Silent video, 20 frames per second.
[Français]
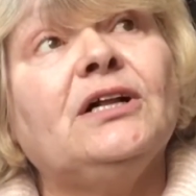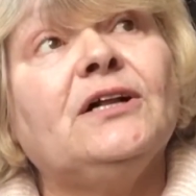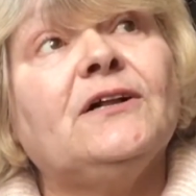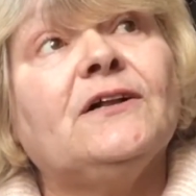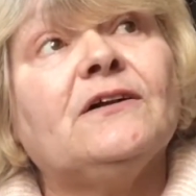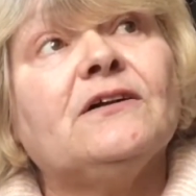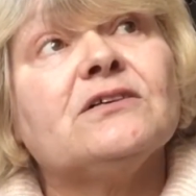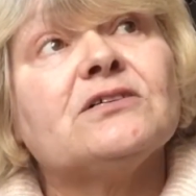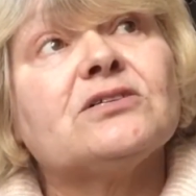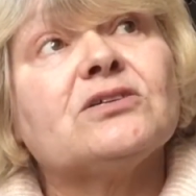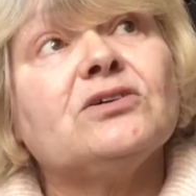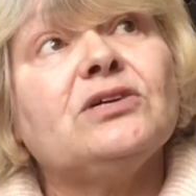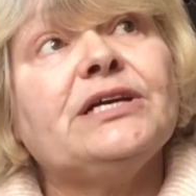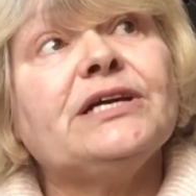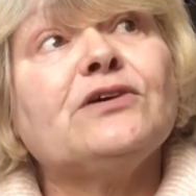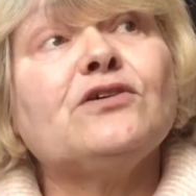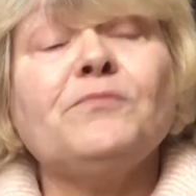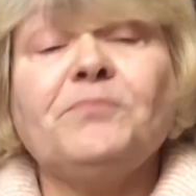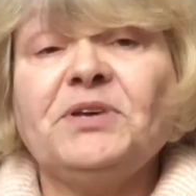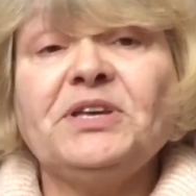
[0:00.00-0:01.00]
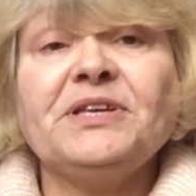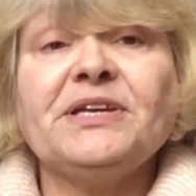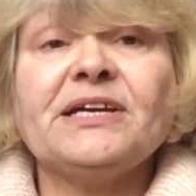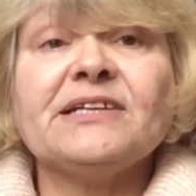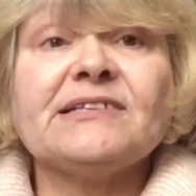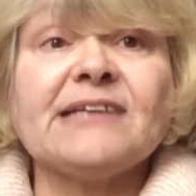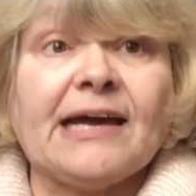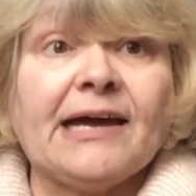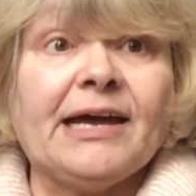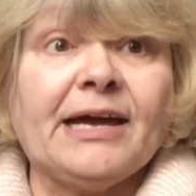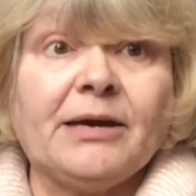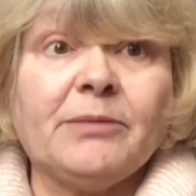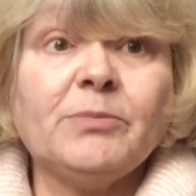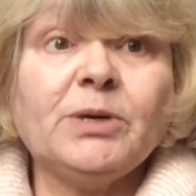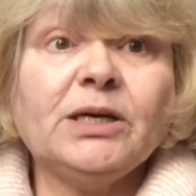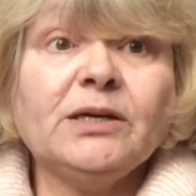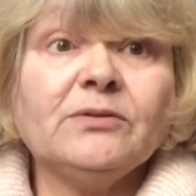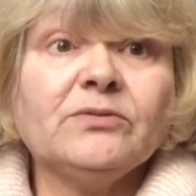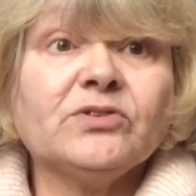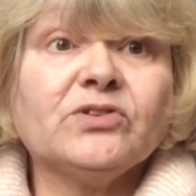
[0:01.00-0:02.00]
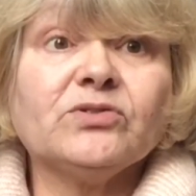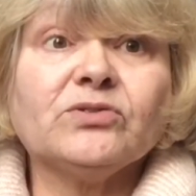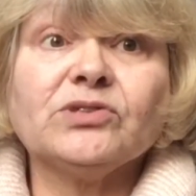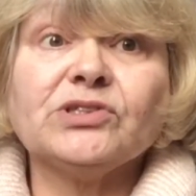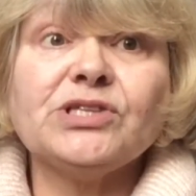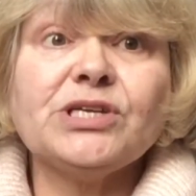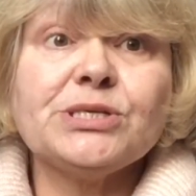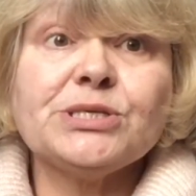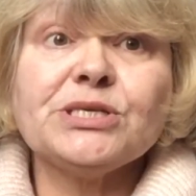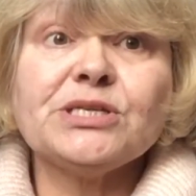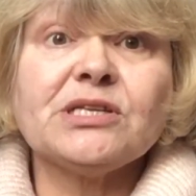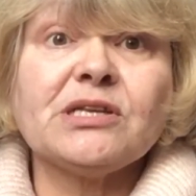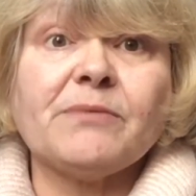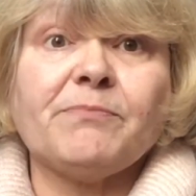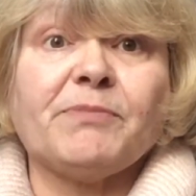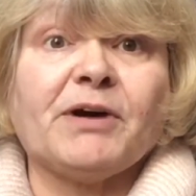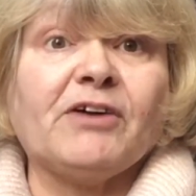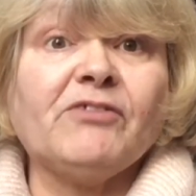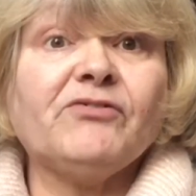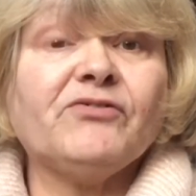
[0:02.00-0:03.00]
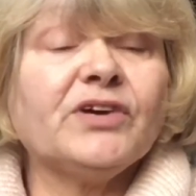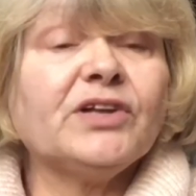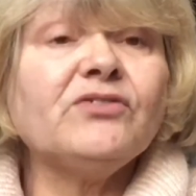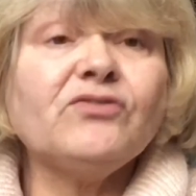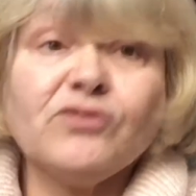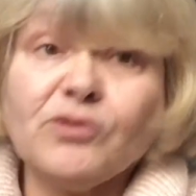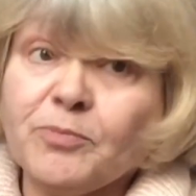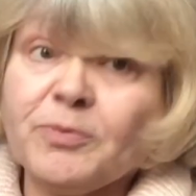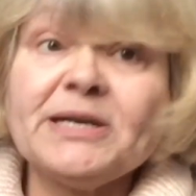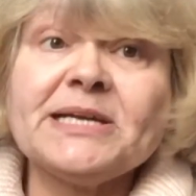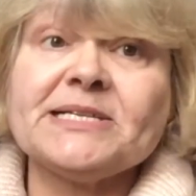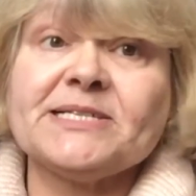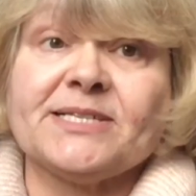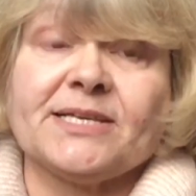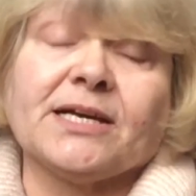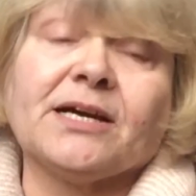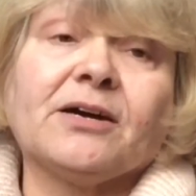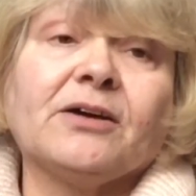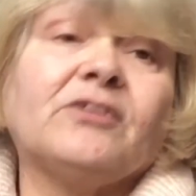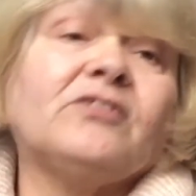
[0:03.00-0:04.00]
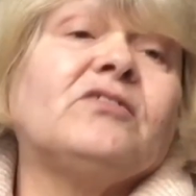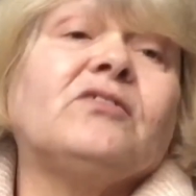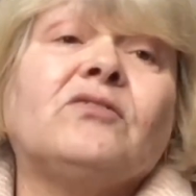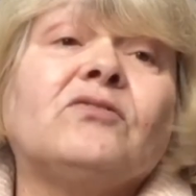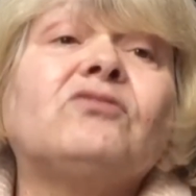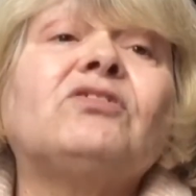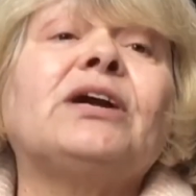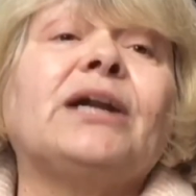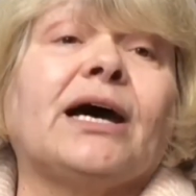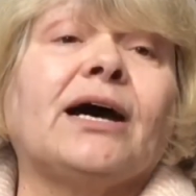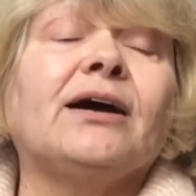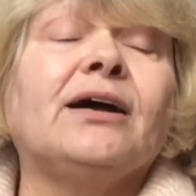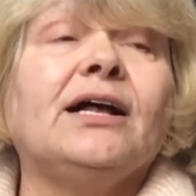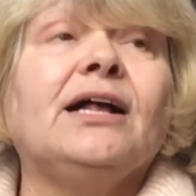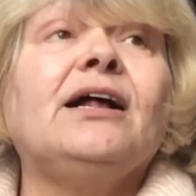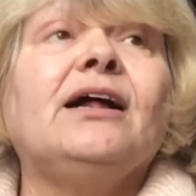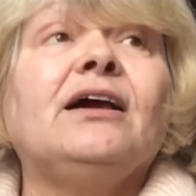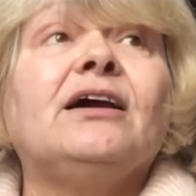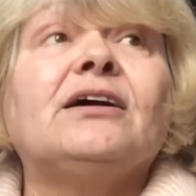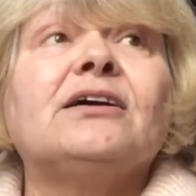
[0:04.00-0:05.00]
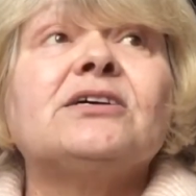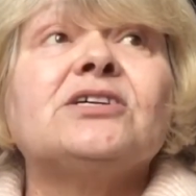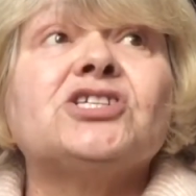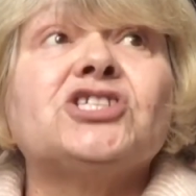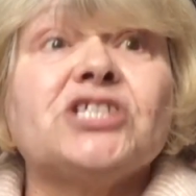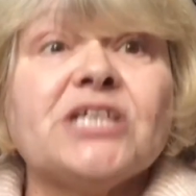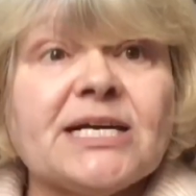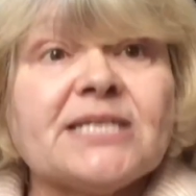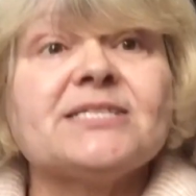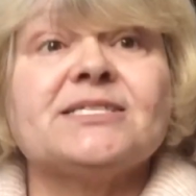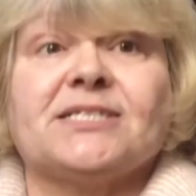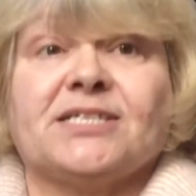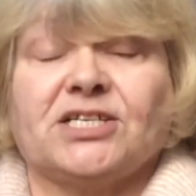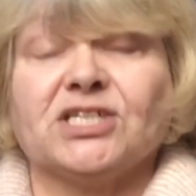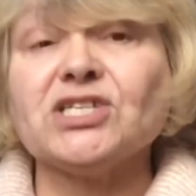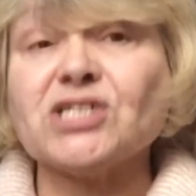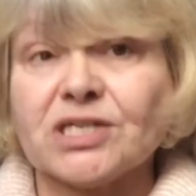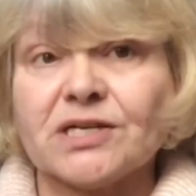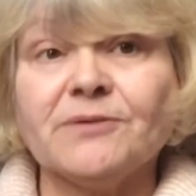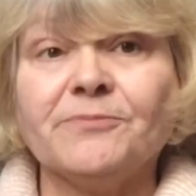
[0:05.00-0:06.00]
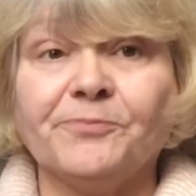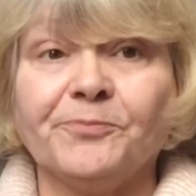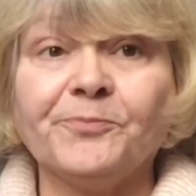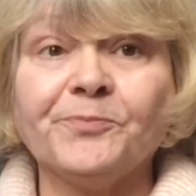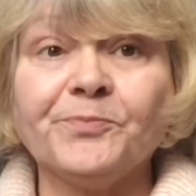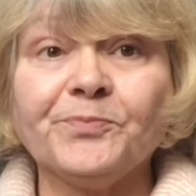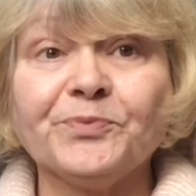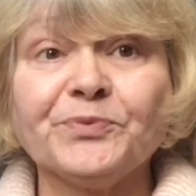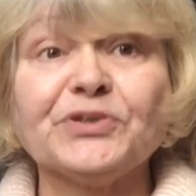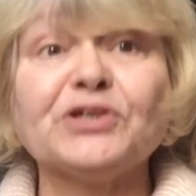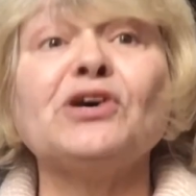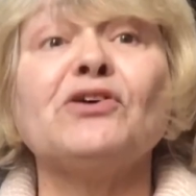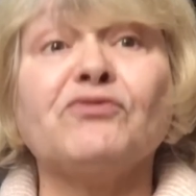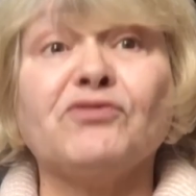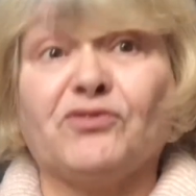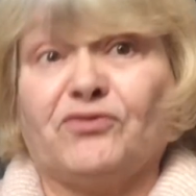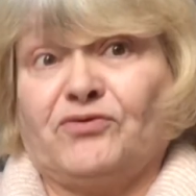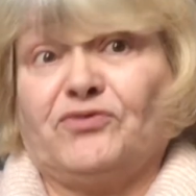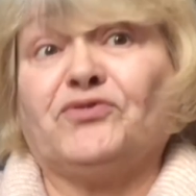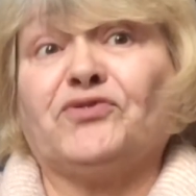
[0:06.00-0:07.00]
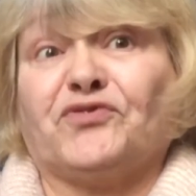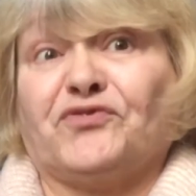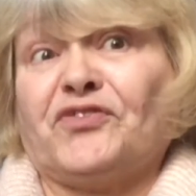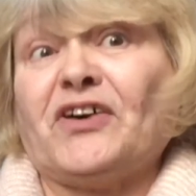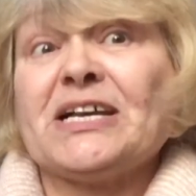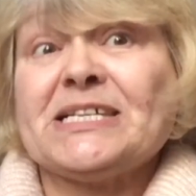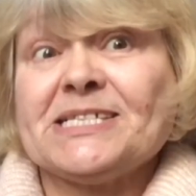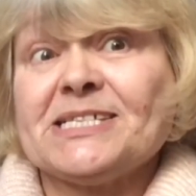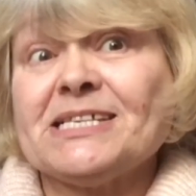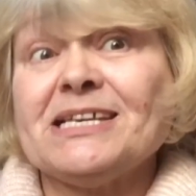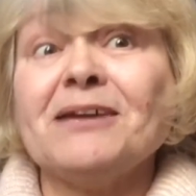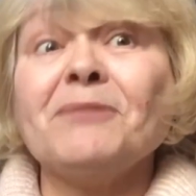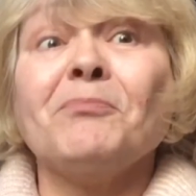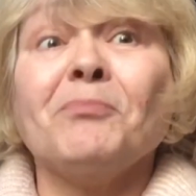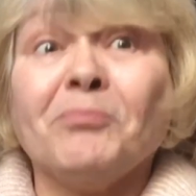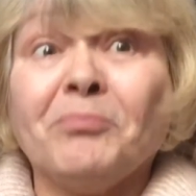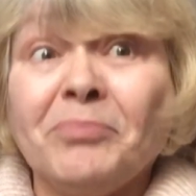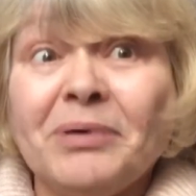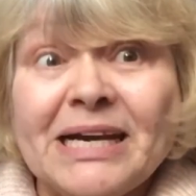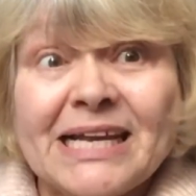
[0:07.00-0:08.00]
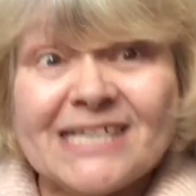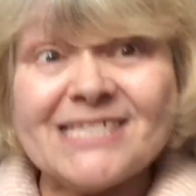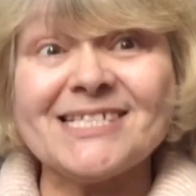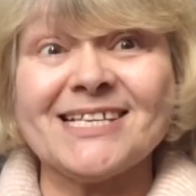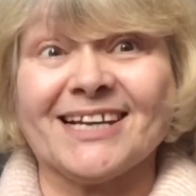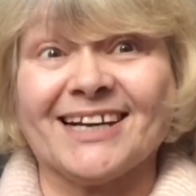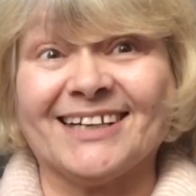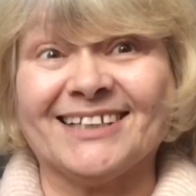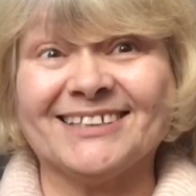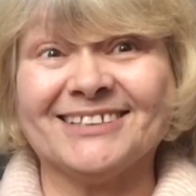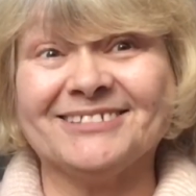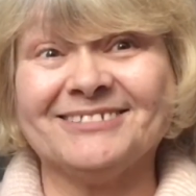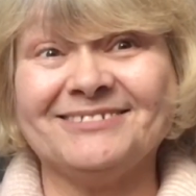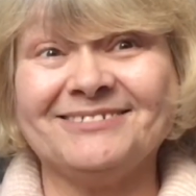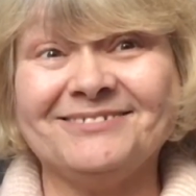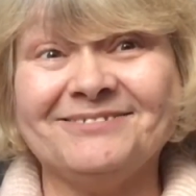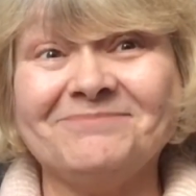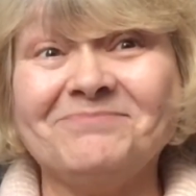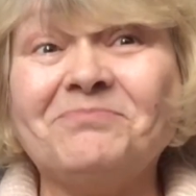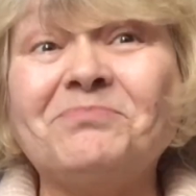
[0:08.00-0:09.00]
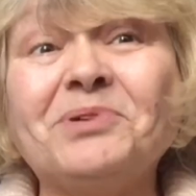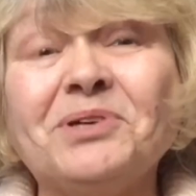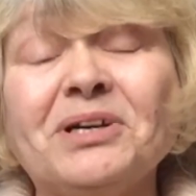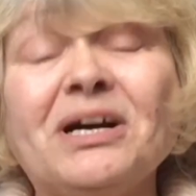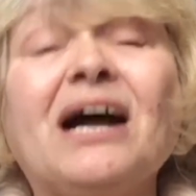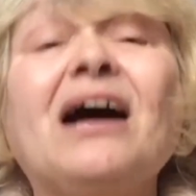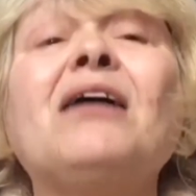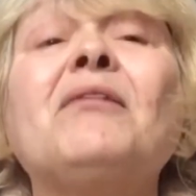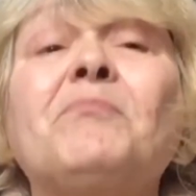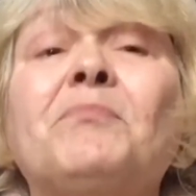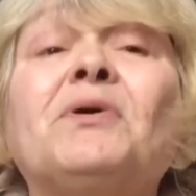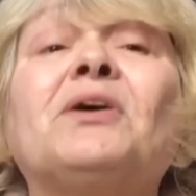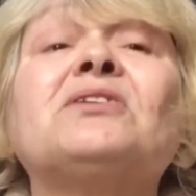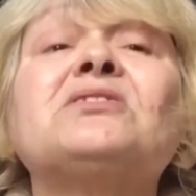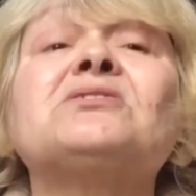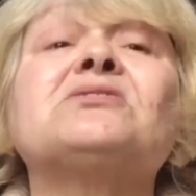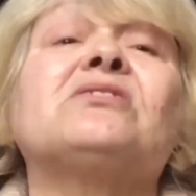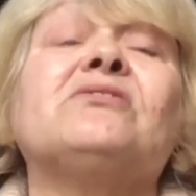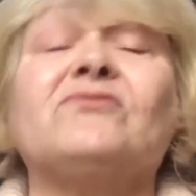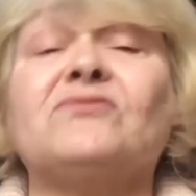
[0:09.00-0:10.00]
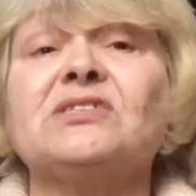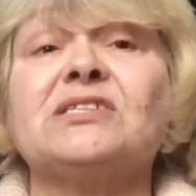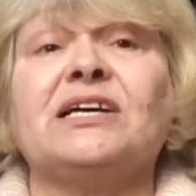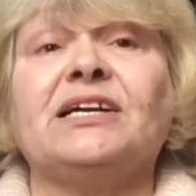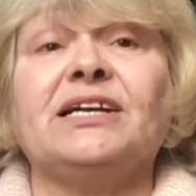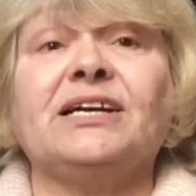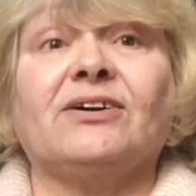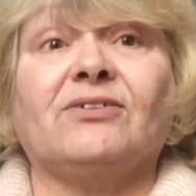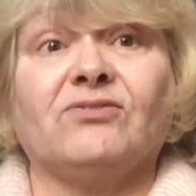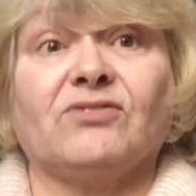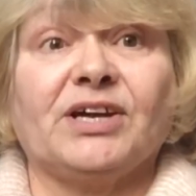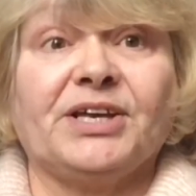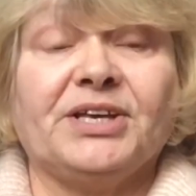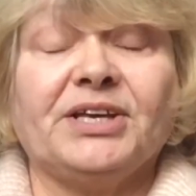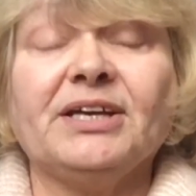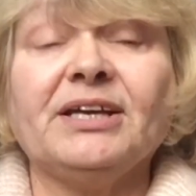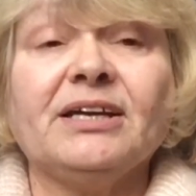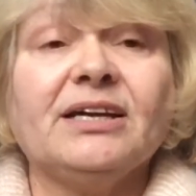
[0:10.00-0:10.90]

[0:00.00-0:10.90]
ce que les copinettes aiment. Donc n'hésitez pas, faites-vous plaisir. Voilà, j'exige que vous vous fassiez plaisir. Peu importe ce que vous allez envoyer,